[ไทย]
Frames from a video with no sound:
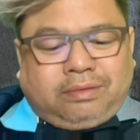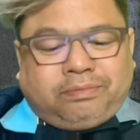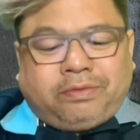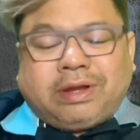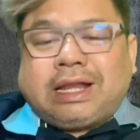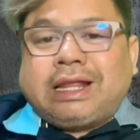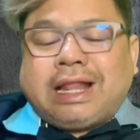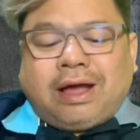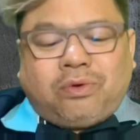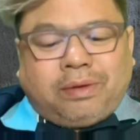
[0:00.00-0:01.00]
เป็นเวลาใน
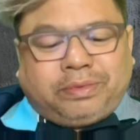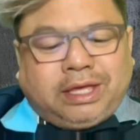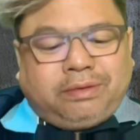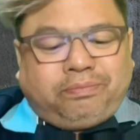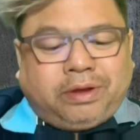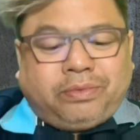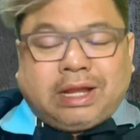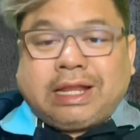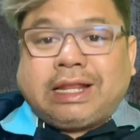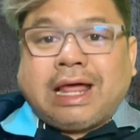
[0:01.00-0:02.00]
ทางความคิดเป็นเว
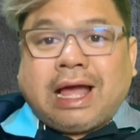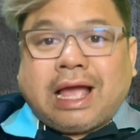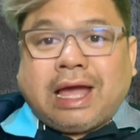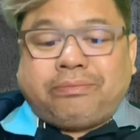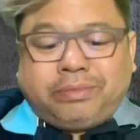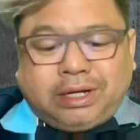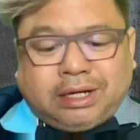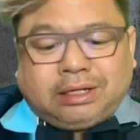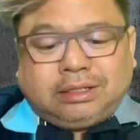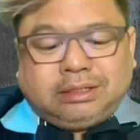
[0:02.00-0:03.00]
ลาในทางการเมือ
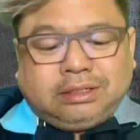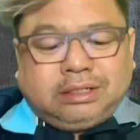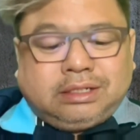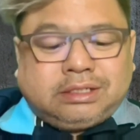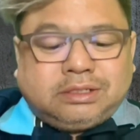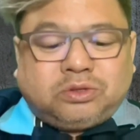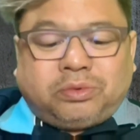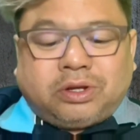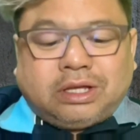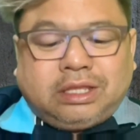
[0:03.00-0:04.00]
ง ซึ่งส่ง
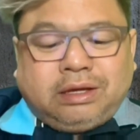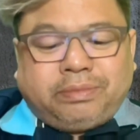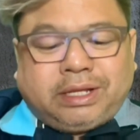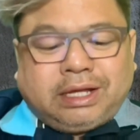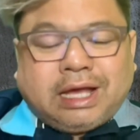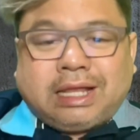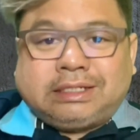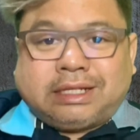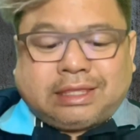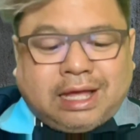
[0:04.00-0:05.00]
ผลกระเทือนไปถึงการ
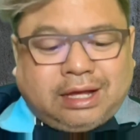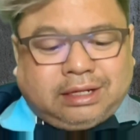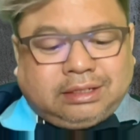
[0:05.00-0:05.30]
จัดตั้ง